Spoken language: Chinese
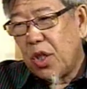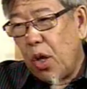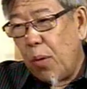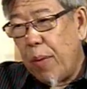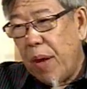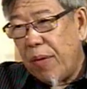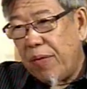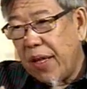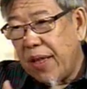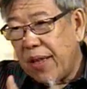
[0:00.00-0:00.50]
周
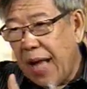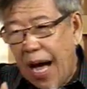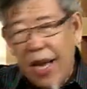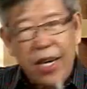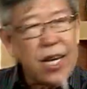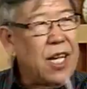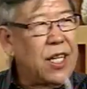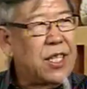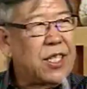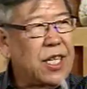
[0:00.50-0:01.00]
美分打
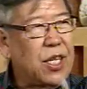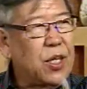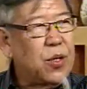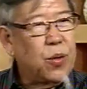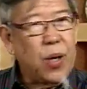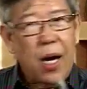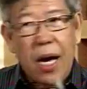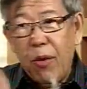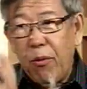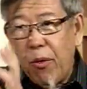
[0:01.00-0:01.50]
得很辛
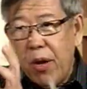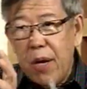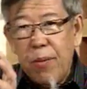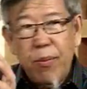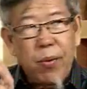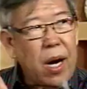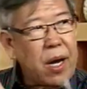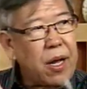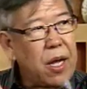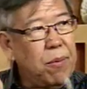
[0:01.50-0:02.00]
苦安 n w a r
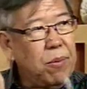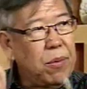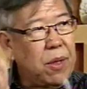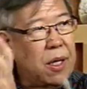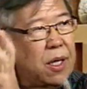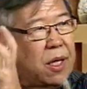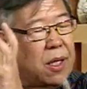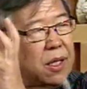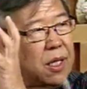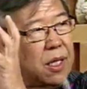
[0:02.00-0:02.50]
Ibrahim
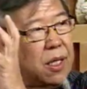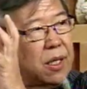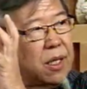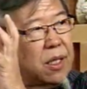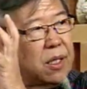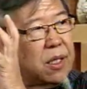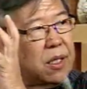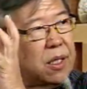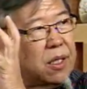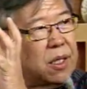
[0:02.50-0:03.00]
的
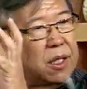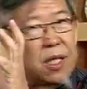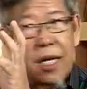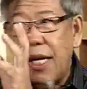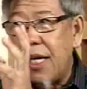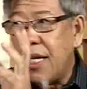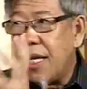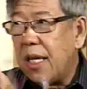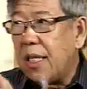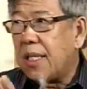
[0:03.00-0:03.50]
那
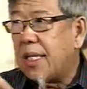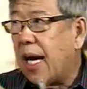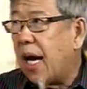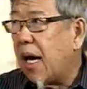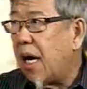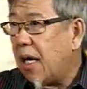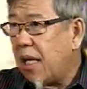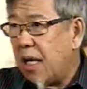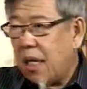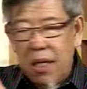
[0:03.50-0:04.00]
个影响
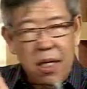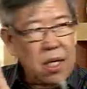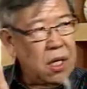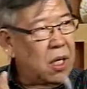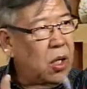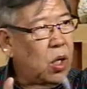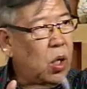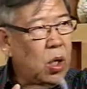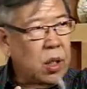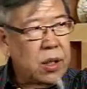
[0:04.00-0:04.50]

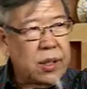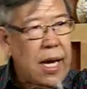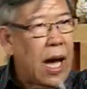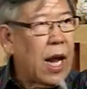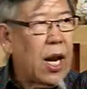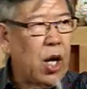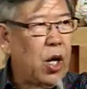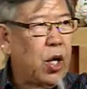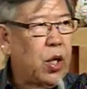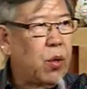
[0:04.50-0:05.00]

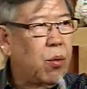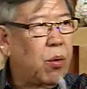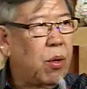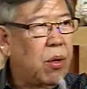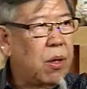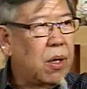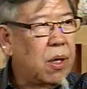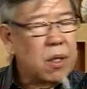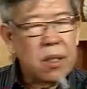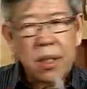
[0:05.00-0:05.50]
下了很
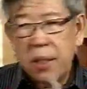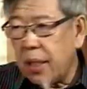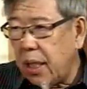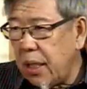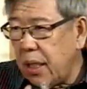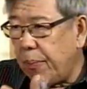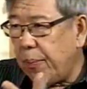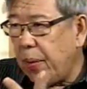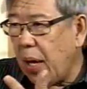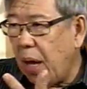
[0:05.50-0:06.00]
多。
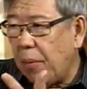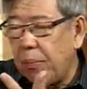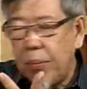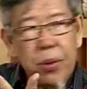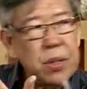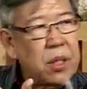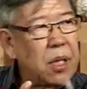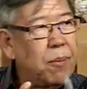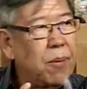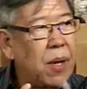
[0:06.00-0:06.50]
剩的票
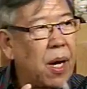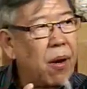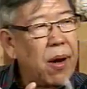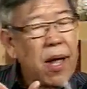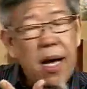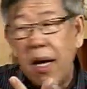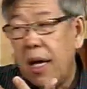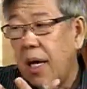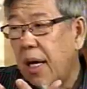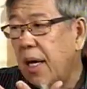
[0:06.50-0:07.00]
不是很漂
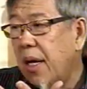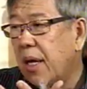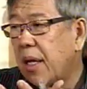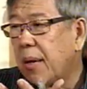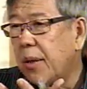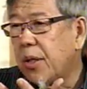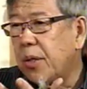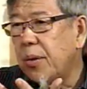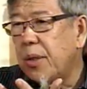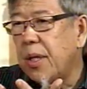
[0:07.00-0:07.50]
亮，然
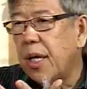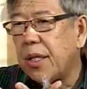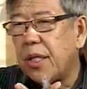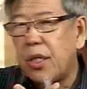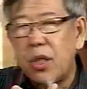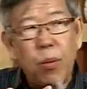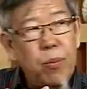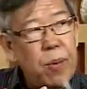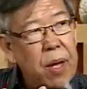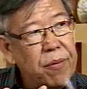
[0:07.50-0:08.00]
后就要
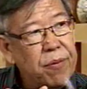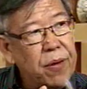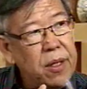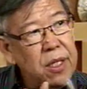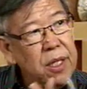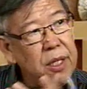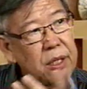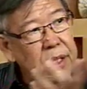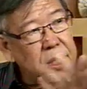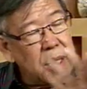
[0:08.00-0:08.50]
走美
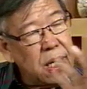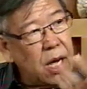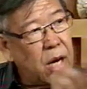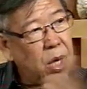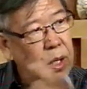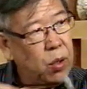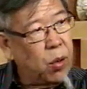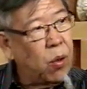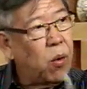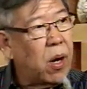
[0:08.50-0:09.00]
分的剩了
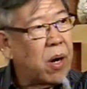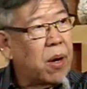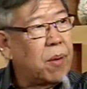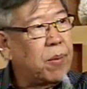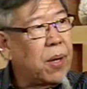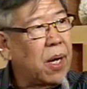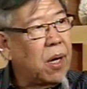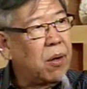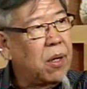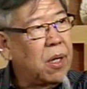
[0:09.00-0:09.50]
很多华
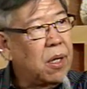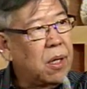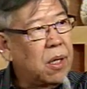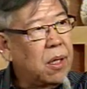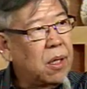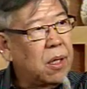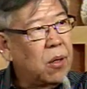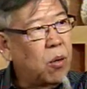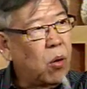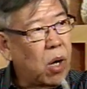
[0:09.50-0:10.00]
人票，
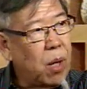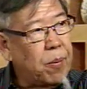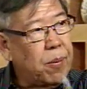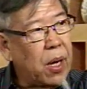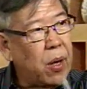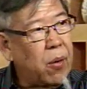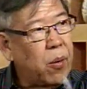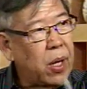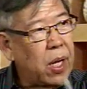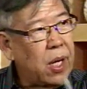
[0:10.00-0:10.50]
华人
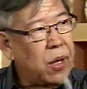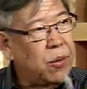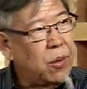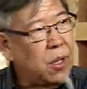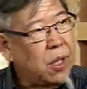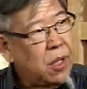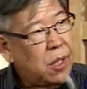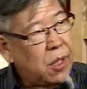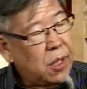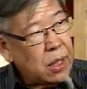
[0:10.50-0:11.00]
票回流。
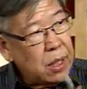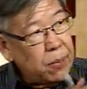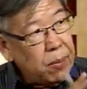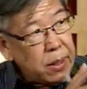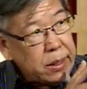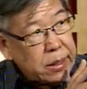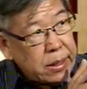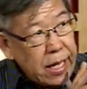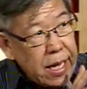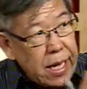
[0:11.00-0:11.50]
是，那
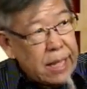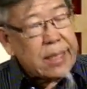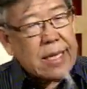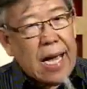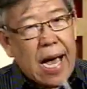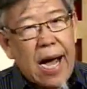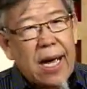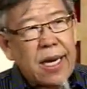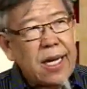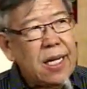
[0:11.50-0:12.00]
么这一
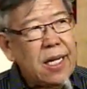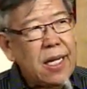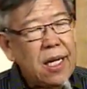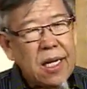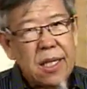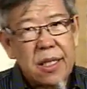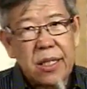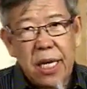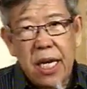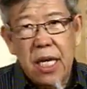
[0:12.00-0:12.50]
场
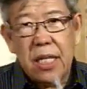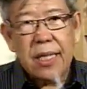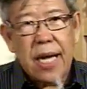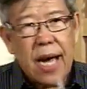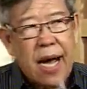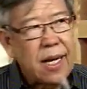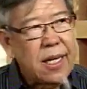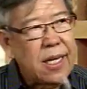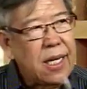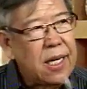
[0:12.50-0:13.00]
呢？这一
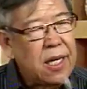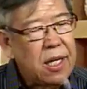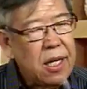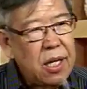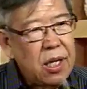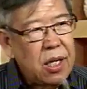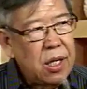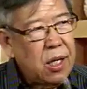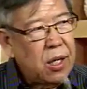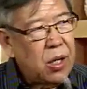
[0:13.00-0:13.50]
场呢？
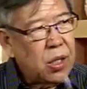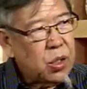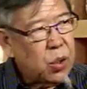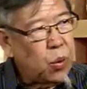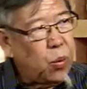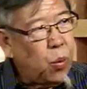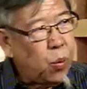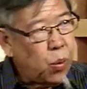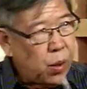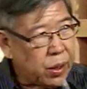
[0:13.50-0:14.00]

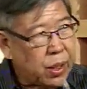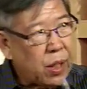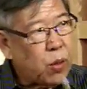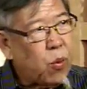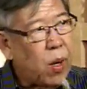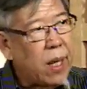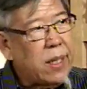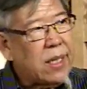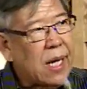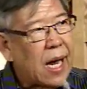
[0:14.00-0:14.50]
从我的
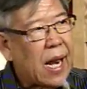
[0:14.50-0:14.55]
观